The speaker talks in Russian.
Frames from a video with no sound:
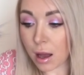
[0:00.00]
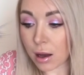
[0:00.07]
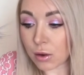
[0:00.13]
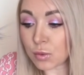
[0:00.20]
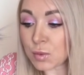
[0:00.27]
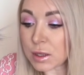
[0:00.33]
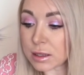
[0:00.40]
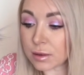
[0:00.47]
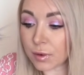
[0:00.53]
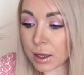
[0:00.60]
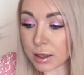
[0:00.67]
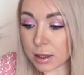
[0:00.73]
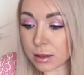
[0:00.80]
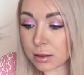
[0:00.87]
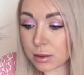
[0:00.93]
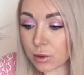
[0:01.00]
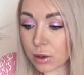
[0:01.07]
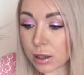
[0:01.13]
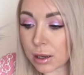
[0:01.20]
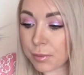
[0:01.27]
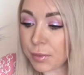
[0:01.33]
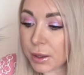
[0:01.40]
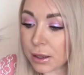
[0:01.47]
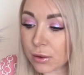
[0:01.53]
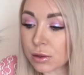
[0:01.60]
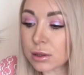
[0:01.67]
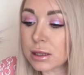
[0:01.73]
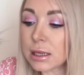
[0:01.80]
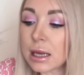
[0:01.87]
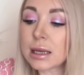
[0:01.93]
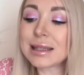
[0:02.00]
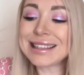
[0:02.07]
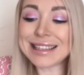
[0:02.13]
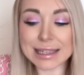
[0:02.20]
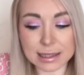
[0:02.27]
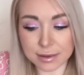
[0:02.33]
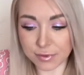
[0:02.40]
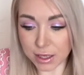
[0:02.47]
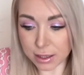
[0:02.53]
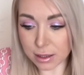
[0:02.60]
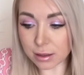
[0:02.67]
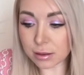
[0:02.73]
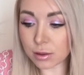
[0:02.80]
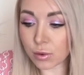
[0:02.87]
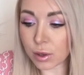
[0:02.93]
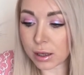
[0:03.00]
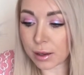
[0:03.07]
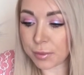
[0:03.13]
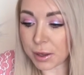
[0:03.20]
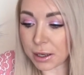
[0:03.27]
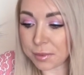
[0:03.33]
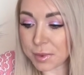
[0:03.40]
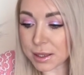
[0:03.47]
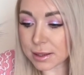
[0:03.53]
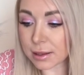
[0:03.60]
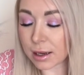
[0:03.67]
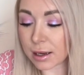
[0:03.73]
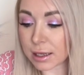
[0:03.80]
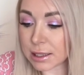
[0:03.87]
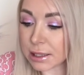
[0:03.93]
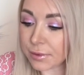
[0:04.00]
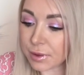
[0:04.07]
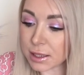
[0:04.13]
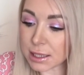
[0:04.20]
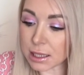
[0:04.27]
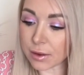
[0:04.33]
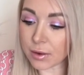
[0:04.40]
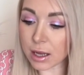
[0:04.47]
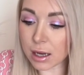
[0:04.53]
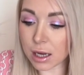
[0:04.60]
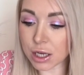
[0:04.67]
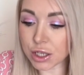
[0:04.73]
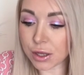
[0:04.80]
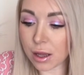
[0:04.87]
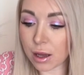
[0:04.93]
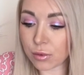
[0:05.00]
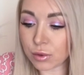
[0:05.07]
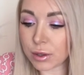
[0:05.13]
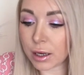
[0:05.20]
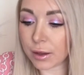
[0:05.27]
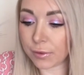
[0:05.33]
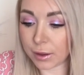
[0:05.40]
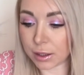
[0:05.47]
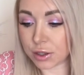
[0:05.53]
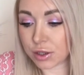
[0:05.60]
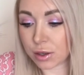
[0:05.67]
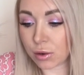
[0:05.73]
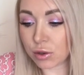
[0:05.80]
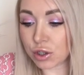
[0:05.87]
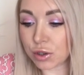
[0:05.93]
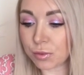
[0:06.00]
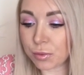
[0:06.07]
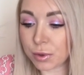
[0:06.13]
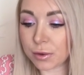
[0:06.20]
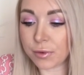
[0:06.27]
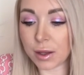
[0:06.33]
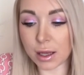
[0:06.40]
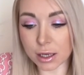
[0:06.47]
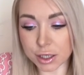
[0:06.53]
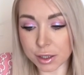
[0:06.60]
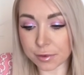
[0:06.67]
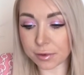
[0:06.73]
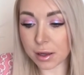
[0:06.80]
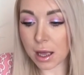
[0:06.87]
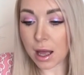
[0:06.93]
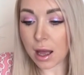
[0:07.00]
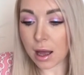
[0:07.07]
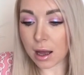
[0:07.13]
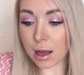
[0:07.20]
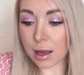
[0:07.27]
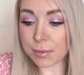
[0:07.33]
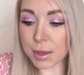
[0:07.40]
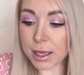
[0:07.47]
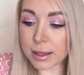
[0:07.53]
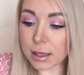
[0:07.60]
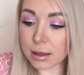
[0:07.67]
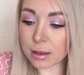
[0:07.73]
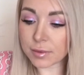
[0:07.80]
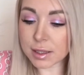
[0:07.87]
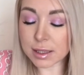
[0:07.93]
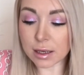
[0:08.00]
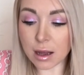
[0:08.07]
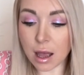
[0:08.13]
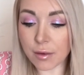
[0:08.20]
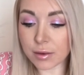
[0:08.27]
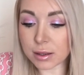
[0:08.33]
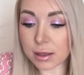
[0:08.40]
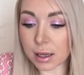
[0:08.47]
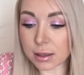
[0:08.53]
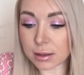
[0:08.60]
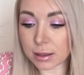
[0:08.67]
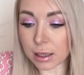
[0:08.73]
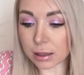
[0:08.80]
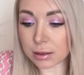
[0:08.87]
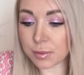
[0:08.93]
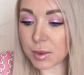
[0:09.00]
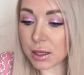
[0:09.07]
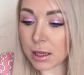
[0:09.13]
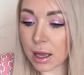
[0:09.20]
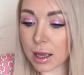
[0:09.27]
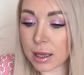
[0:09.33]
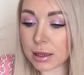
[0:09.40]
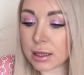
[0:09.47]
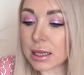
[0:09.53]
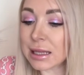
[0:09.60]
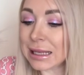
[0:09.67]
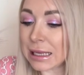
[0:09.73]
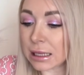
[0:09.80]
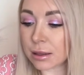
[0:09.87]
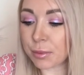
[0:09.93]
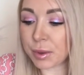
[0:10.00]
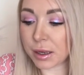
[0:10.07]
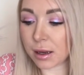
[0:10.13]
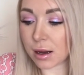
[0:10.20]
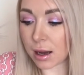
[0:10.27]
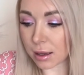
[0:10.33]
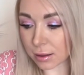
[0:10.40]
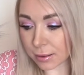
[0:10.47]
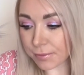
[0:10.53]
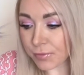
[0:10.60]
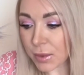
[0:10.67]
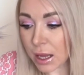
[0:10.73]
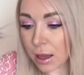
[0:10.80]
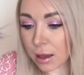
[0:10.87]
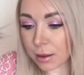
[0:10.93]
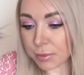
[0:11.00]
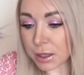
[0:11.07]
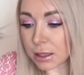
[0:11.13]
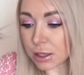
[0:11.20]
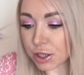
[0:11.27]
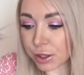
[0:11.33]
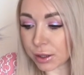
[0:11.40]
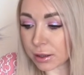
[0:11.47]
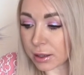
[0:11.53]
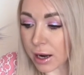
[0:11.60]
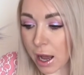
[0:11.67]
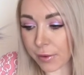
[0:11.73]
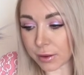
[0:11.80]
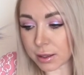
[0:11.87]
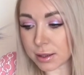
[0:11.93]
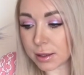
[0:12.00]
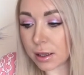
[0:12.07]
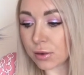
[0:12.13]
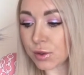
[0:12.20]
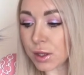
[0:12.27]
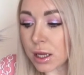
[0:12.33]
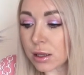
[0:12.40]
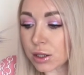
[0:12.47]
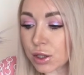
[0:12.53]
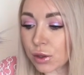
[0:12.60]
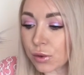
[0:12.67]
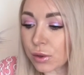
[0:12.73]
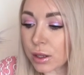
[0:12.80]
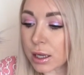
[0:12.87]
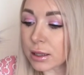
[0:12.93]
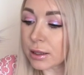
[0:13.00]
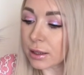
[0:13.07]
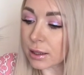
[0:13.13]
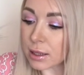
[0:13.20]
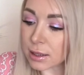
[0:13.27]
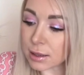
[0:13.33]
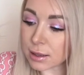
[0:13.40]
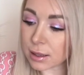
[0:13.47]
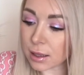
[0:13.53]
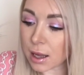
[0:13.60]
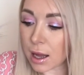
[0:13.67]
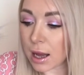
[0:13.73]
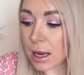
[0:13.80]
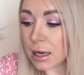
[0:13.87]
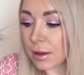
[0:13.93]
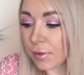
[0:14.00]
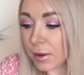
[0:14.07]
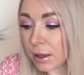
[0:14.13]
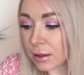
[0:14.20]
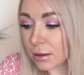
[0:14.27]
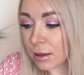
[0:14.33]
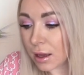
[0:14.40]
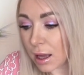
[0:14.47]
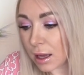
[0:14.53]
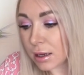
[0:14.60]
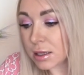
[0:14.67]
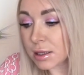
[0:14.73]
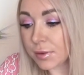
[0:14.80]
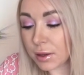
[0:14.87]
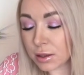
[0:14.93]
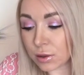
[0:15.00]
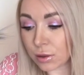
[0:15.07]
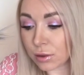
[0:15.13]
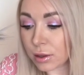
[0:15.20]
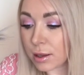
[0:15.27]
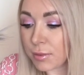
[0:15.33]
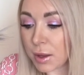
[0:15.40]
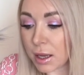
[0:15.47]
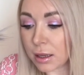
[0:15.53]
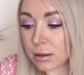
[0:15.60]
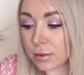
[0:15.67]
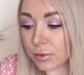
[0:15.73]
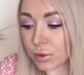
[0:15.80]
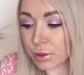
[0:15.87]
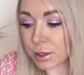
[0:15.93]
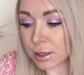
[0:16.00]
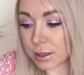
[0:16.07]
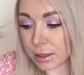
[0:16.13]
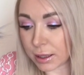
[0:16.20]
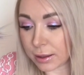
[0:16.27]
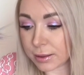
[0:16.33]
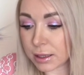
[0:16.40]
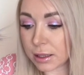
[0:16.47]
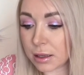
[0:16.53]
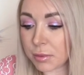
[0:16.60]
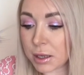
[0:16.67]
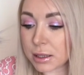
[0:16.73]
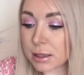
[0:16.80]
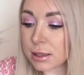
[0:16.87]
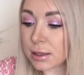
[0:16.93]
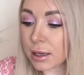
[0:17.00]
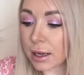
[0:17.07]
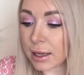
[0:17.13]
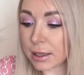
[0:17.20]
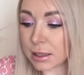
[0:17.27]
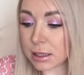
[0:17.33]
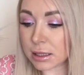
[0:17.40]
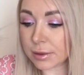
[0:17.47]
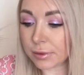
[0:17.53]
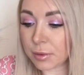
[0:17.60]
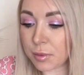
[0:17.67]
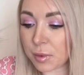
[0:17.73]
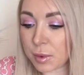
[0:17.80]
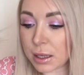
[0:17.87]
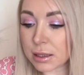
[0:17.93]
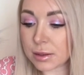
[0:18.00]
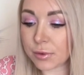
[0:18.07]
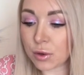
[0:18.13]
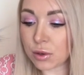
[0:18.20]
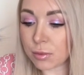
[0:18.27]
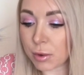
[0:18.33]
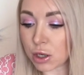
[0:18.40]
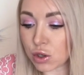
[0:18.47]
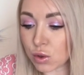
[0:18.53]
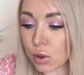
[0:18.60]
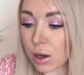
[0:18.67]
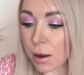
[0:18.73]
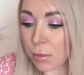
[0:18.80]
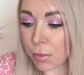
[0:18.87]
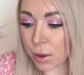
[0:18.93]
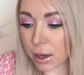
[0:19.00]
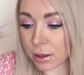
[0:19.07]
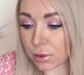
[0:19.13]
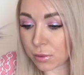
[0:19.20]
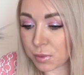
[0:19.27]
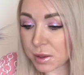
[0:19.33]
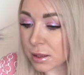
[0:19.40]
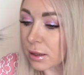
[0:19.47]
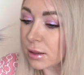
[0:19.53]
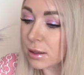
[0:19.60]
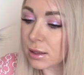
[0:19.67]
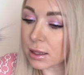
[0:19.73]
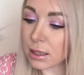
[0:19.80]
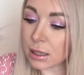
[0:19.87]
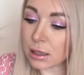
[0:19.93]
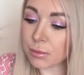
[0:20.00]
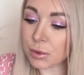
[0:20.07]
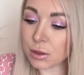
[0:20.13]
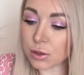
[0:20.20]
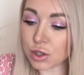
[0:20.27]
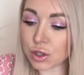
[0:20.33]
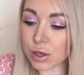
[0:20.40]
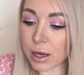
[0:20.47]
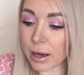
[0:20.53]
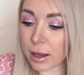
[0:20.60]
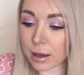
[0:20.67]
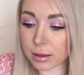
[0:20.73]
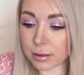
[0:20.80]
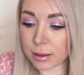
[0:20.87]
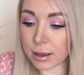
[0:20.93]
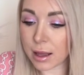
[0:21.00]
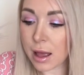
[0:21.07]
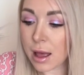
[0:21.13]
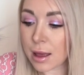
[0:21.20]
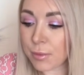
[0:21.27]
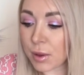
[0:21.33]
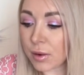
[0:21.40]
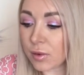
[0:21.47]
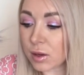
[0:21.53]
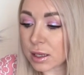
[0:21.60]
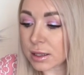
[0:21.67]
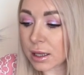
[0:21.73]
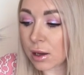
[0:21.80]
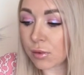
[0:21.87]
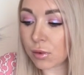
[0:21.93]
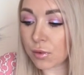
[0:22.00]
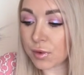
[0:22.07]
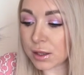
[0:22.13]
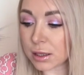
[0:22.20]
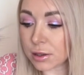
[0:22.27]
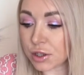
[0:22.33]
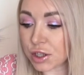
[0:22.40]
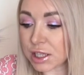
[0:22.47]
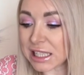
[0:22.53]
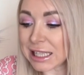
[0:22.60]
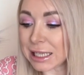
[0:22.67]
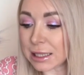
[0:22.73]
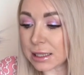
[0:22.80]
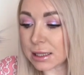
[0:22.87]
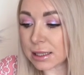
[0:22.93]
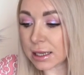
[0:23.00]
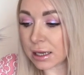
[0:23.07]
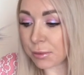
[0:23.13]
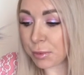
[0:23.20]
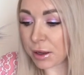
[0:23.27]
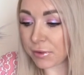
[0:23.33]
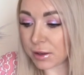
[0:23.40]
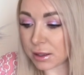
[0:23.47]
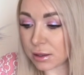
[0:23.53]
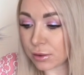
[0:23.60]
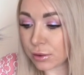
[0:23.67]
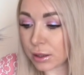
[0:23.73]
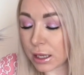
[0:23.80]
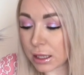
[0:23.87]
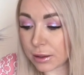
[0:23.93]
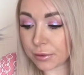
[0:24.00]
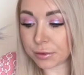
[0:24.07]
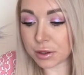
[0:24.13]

Он мне звонил, только он мне не звонил, только переписка, красивые слова каждое утро и вечер. Очень был вежлив, а, медленно выстраивал контакт. Меня это не напрягало, мне даже это нравилось. Я узнала, что он атеист, оливит разведен, имеет двух детей. Занимается строительством, имеет свою небольшую компанию. Писал стихи, был очень корректный. Первый раз я его увидела через три недели по видео. До этого у